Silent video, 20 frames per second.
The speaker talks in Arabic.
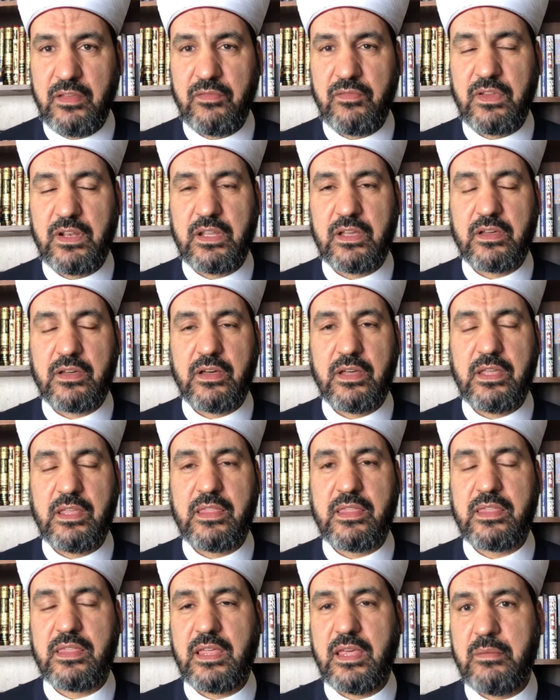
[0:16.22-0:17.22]
في اللقاء
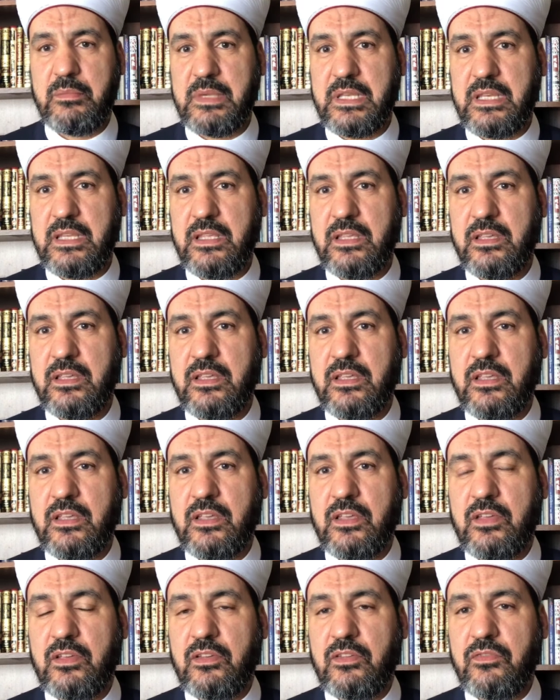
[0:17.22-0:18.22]
الثامن
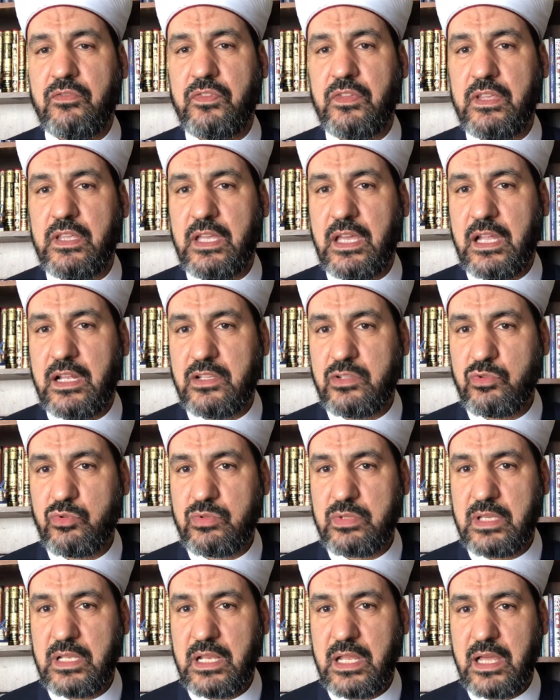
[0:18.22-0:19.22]
في
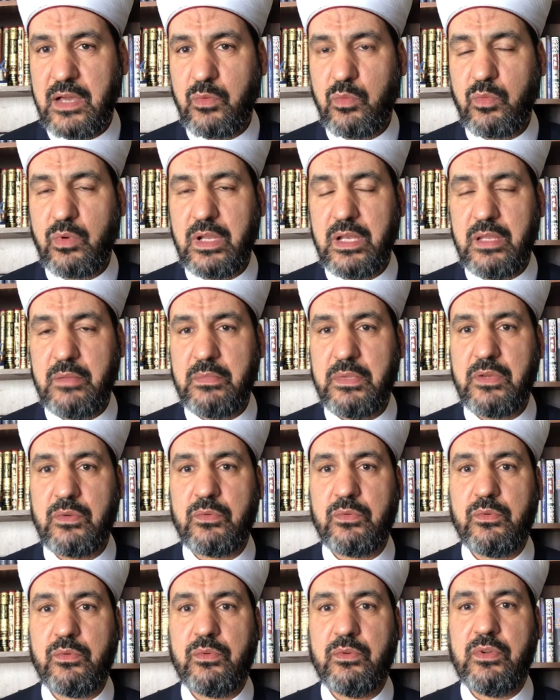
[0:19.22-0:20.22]
الجزء الأول
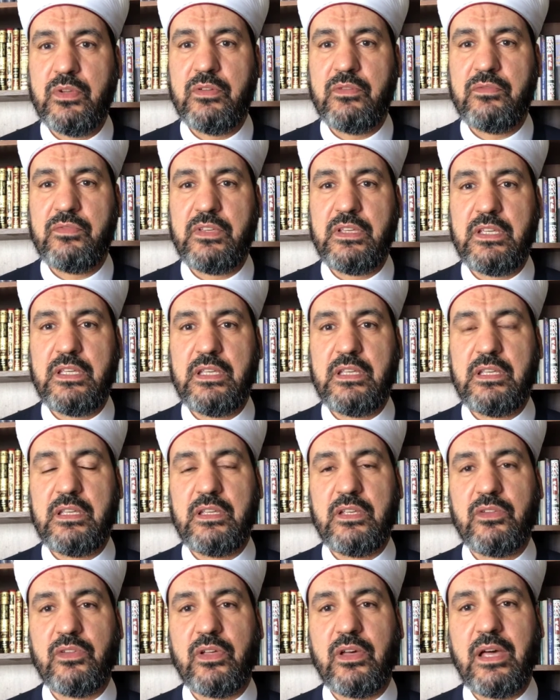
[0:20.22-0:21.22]
منه في
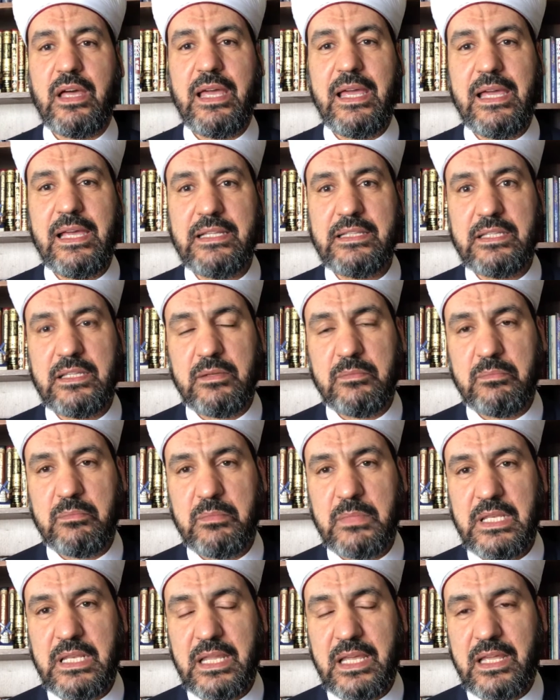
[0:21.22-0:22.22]
إضاءات
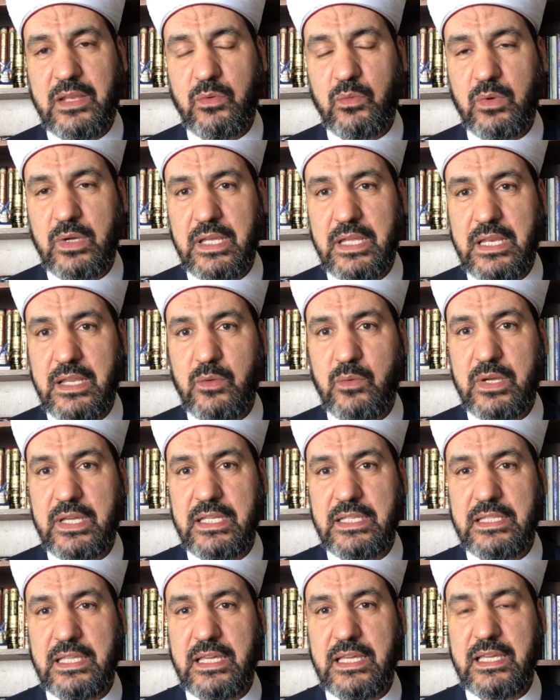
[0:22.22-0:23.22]
من أنوار
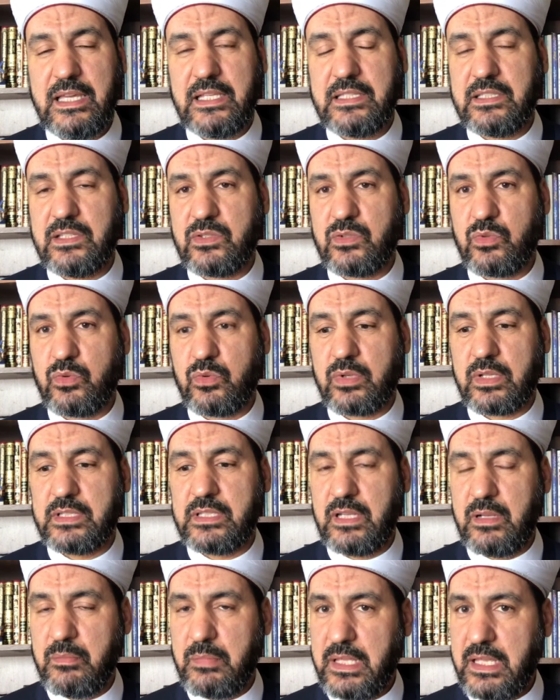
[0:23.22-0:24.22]
وهدايات سورة
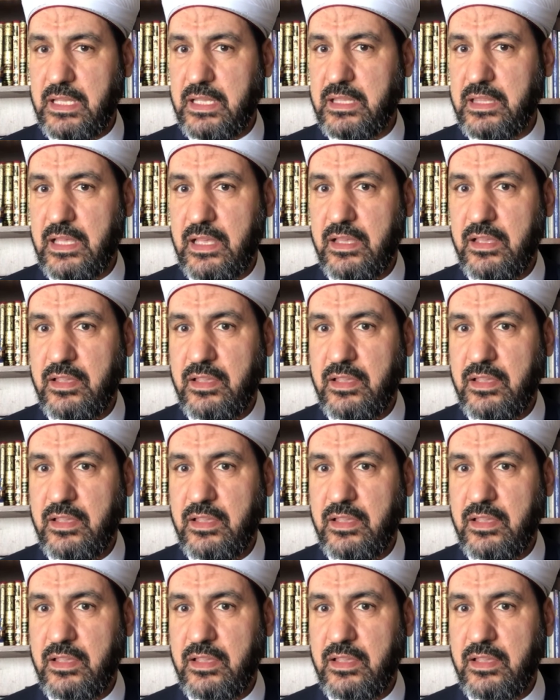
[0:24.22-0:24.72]
المائدة